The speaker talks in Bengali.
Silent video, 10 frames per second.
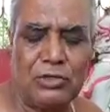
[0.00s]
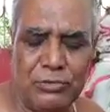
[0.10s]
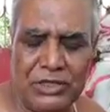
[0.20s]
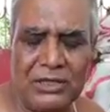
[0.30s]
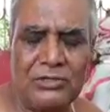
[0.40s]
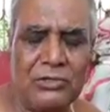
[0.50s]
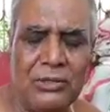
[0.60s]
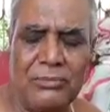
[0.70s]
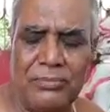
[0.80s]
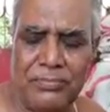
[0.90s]
সুবিধার জন্য
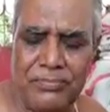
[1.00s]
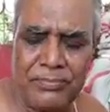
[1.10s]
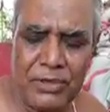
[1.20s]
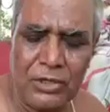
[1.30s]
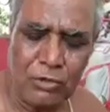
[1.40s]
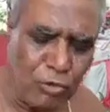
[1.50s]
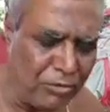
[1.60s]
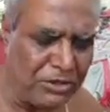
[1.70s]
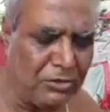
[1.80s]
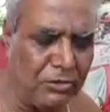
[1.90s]

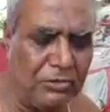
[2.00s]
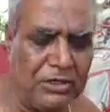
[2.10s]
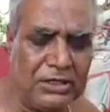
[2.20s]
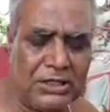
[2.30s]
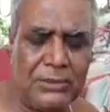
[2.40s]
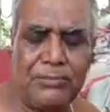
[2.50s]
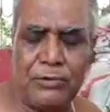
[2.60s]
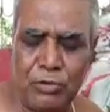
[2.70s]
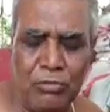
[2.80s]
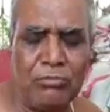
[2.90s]
খুবই জরুরি যেটা
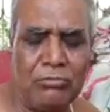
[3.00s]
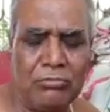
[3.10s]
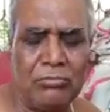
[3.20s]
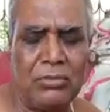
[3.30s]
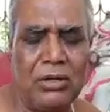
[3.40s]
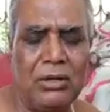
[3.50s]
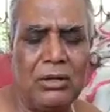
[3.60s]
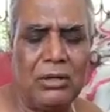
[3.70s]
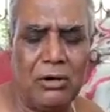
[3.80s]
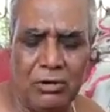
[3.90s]
প্রথম
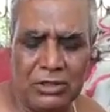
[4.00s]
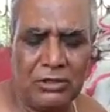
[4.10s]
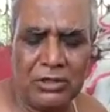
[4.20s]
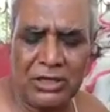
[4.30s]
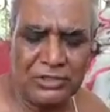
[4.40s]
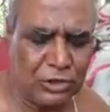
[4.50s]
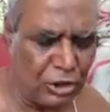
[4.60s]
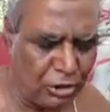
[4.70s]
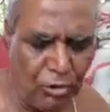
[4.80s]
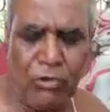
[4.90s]
হওয়া দরকার
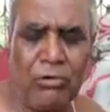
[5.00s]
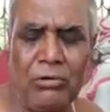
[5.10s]
ছিল